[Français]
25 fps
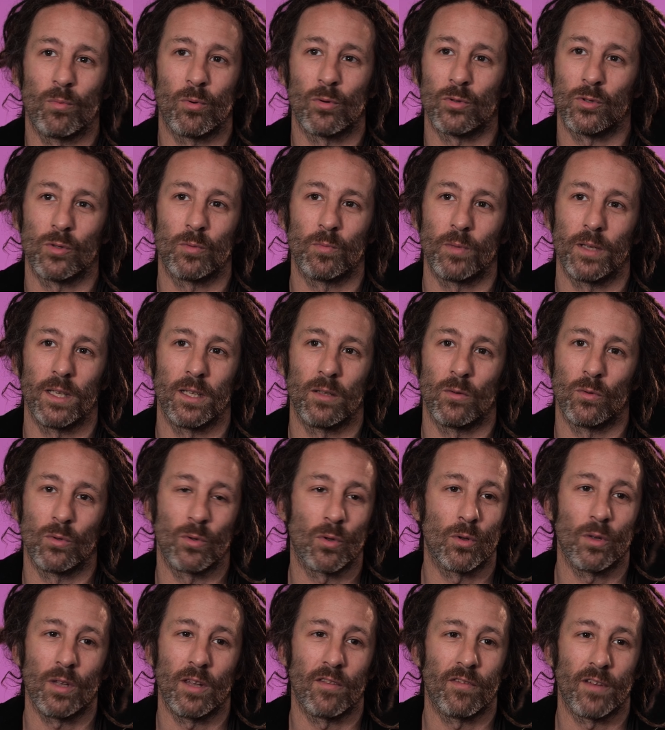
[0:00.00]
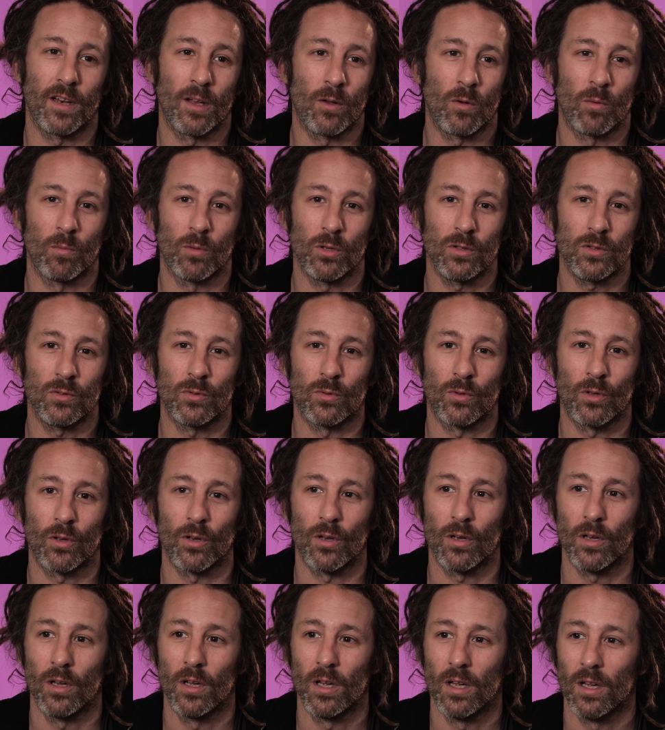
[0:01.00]
Pour se payer nos trucs, il fallait qu'on bosse. Donc euh,
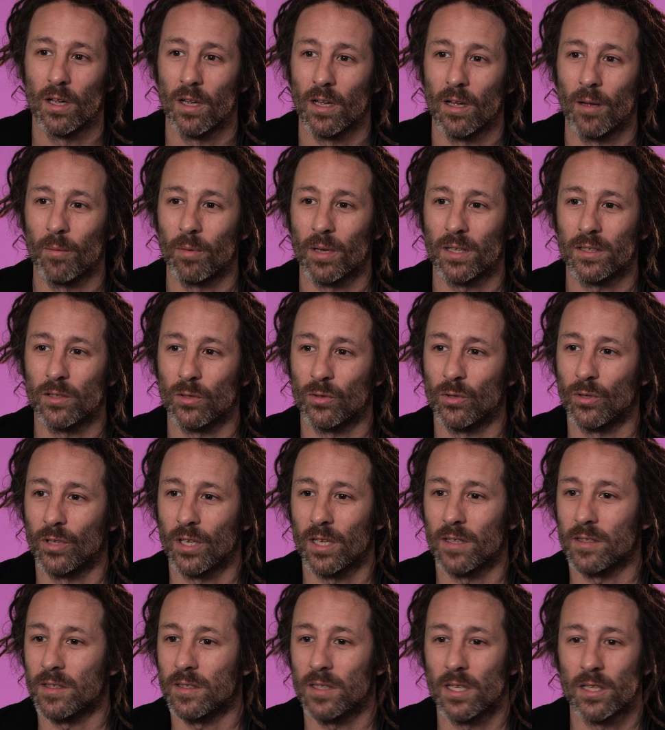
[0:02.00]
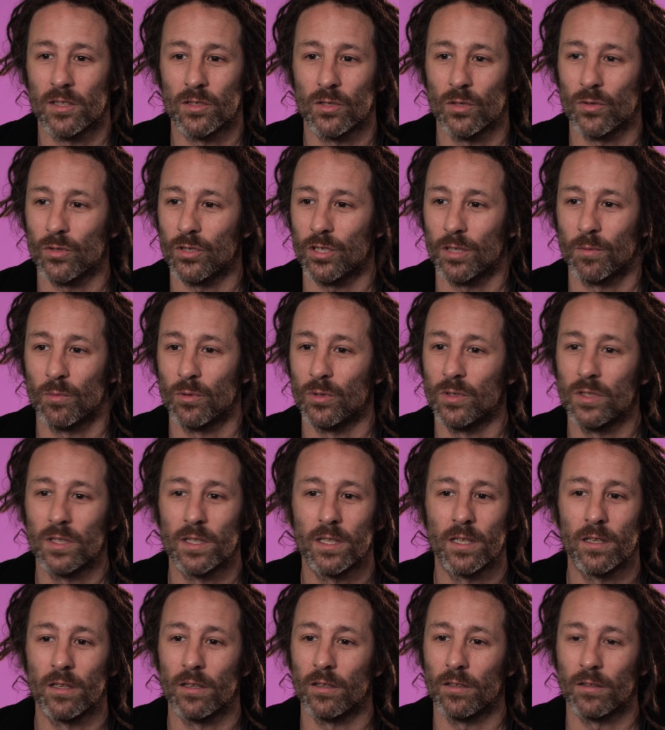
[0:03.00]
à partir de 15-16 ans, j'ai
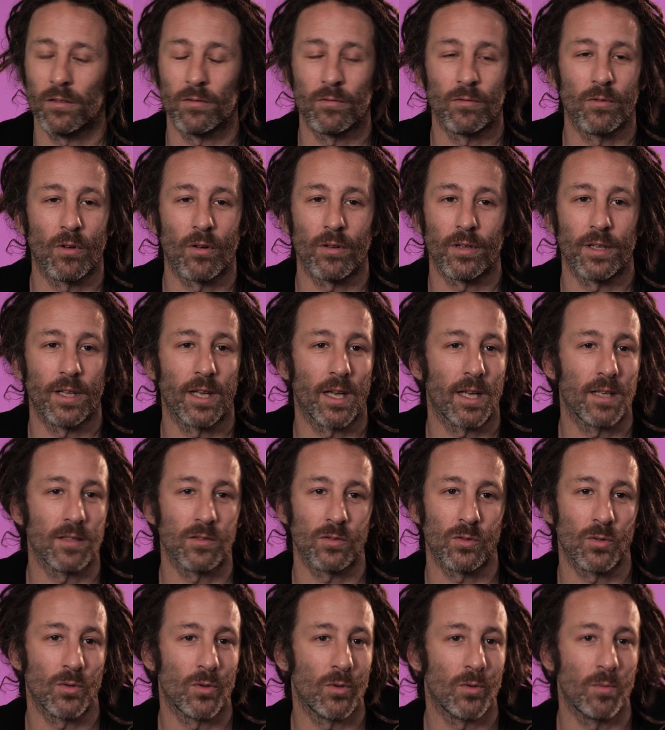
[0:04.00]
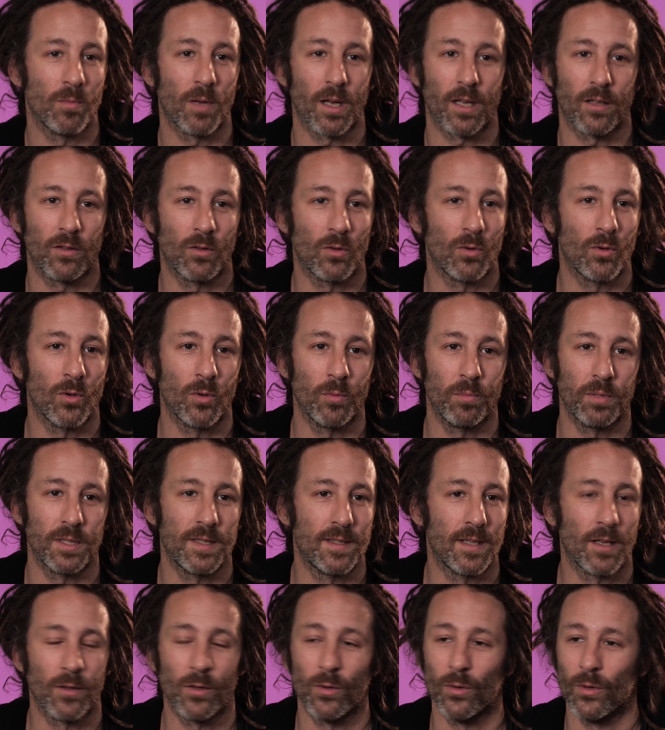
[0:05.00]
bossé dans des restos, McDo,
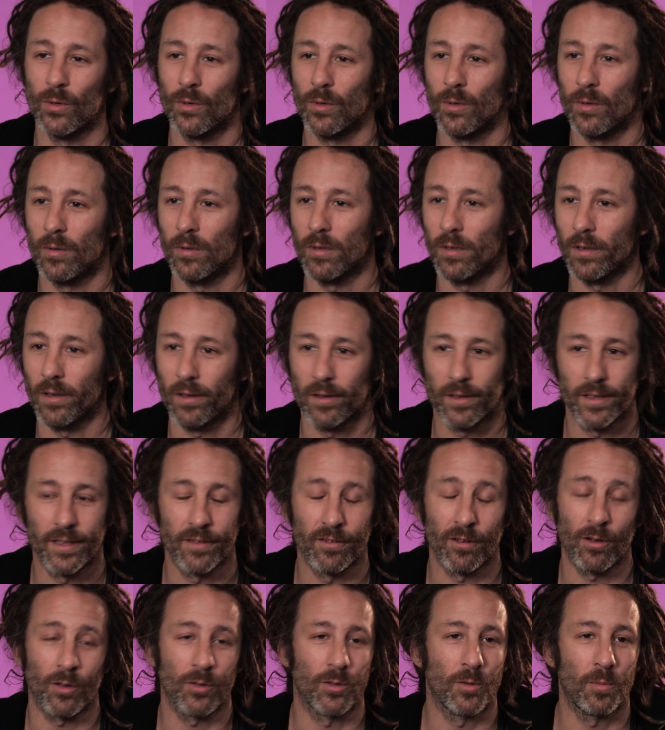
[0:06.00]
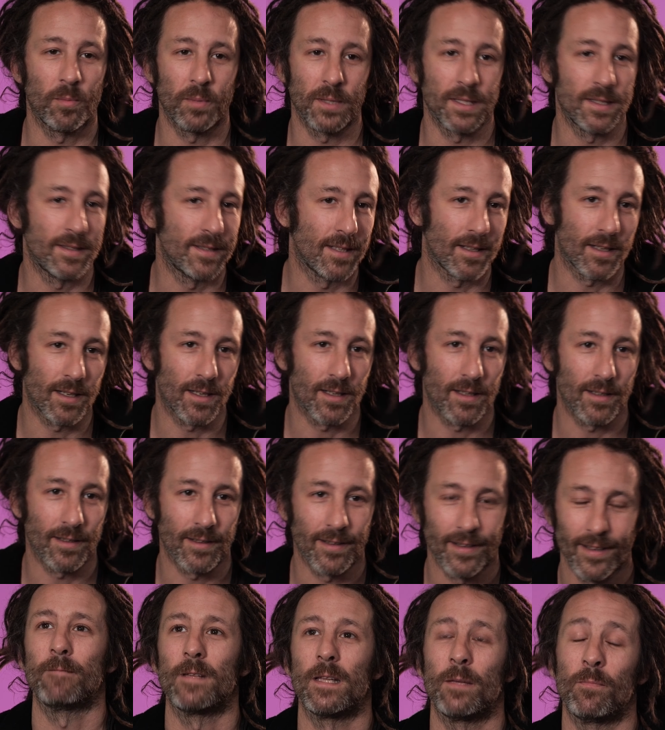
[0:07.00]
Pizzaiolo, livreur de pizza.
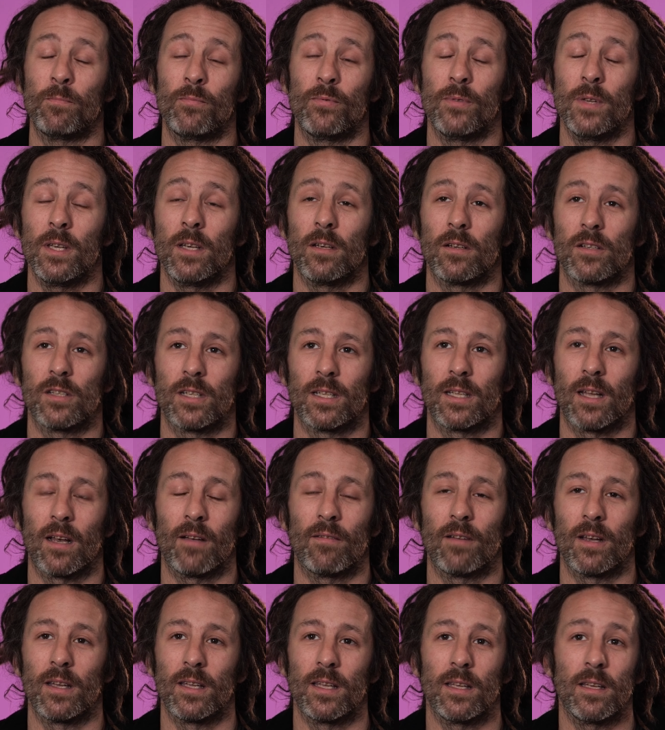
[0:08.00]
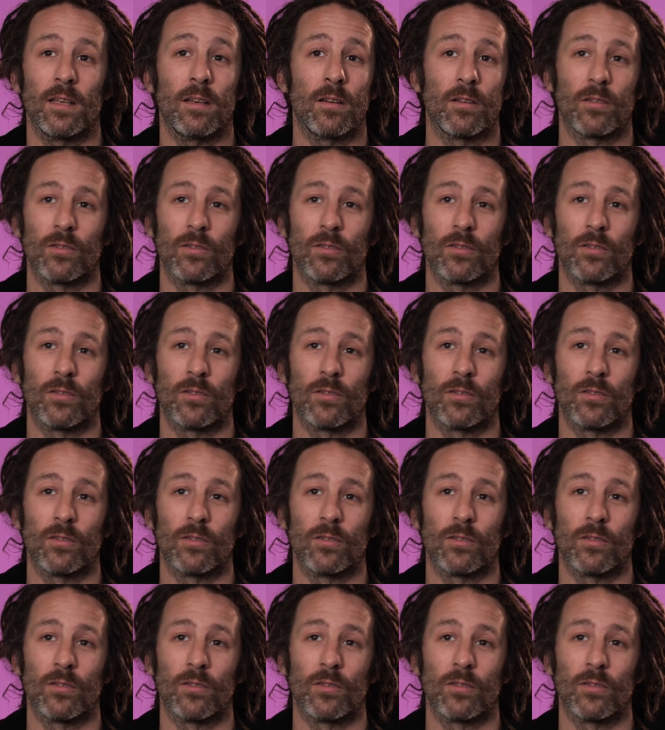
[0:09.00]
Et puis j'ai travaillé